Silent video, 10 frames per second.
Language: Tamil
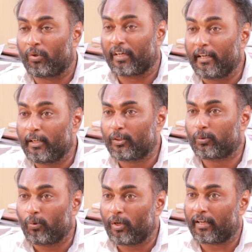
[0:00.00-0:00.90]
ஒரு ரெண்டு
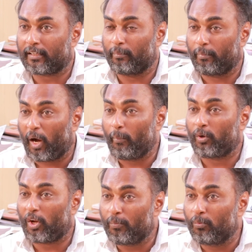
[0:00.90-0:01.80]
தொழிலாளர்கள்
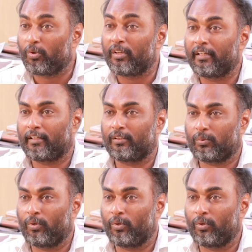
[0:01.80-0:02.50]
பாபுரா முருகன் என்ற